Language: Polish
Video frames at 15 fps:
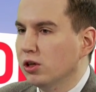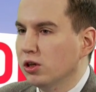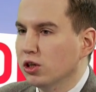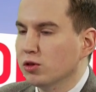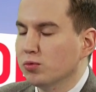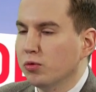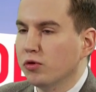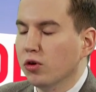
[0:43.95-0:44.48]

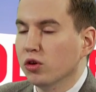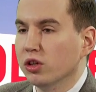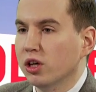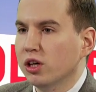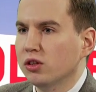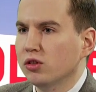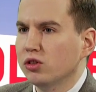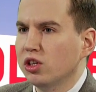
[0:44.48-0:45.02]
jest
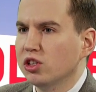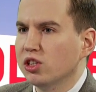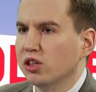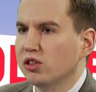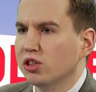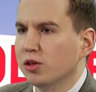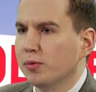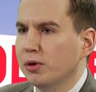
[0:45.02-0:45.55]
mówione, no
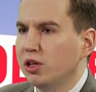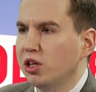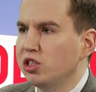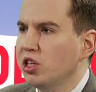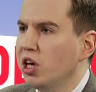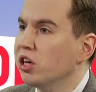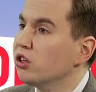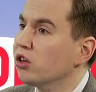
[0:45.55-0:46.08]
niestety chyba nie
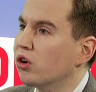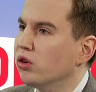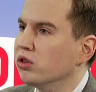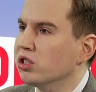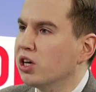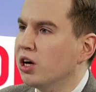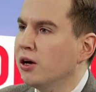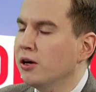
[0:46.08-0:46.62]
istnieje do
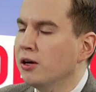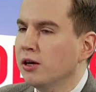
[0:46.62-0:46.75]
końca.